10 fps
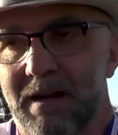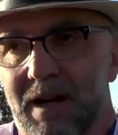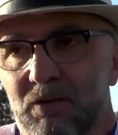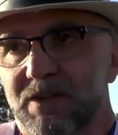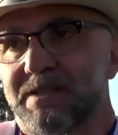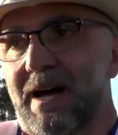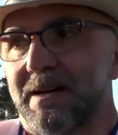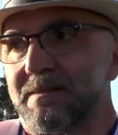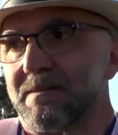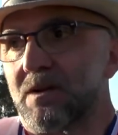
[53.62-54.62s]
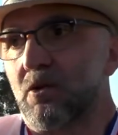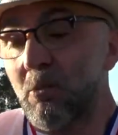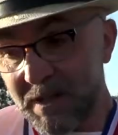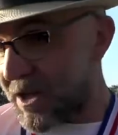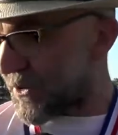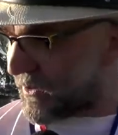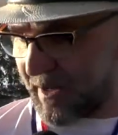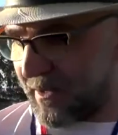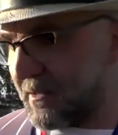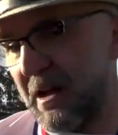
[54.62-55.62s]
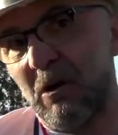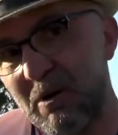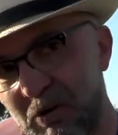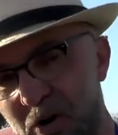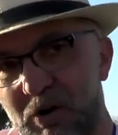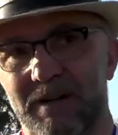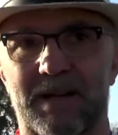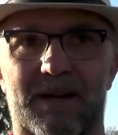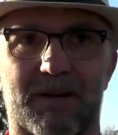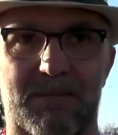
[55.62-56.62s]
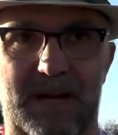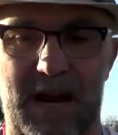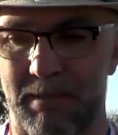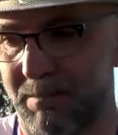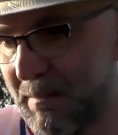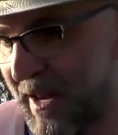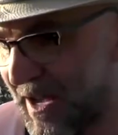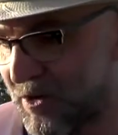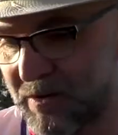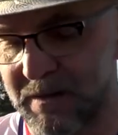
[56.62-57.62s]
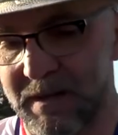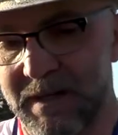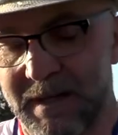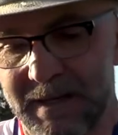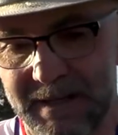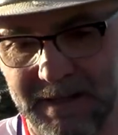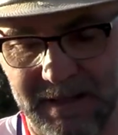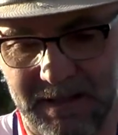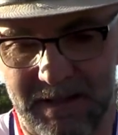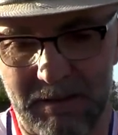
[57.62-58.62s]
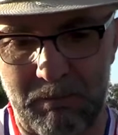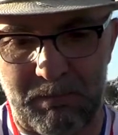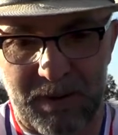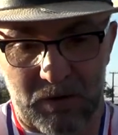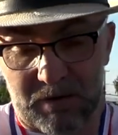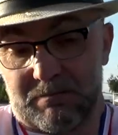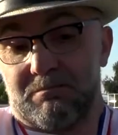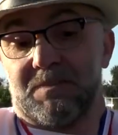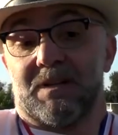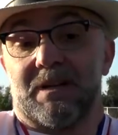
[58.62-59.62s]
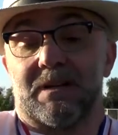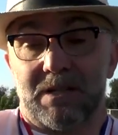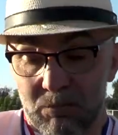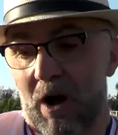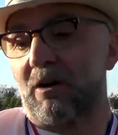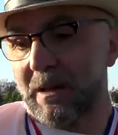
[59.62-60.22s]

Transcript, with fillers: Las cosas cometí errores, a lo mejor eh, era mi primer año, pero hicimos algo